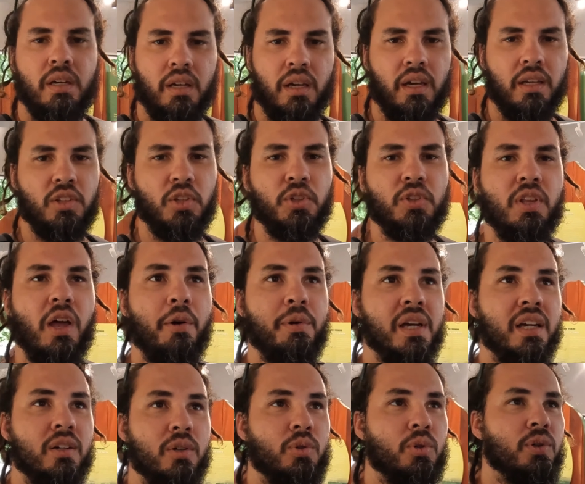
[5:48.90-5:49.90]
Esto está
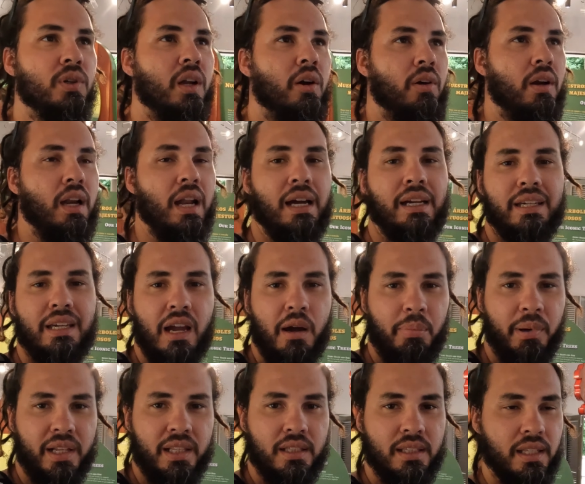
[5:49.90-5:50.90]
bien cool, de verdad que
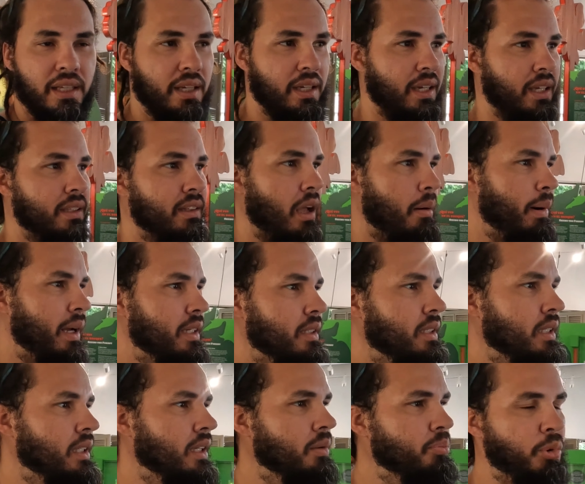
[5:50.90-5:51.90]
aprende, en esta parte
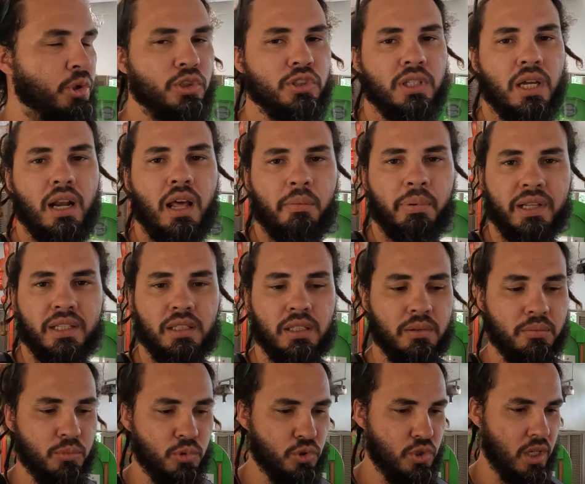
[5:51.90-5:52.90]
del portal
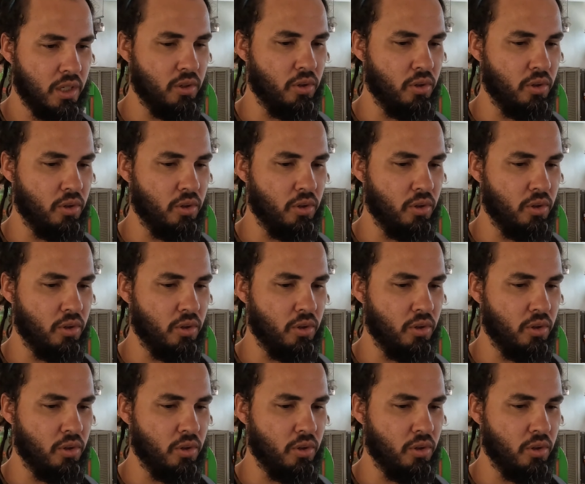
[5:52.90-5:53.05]
aprenden muchas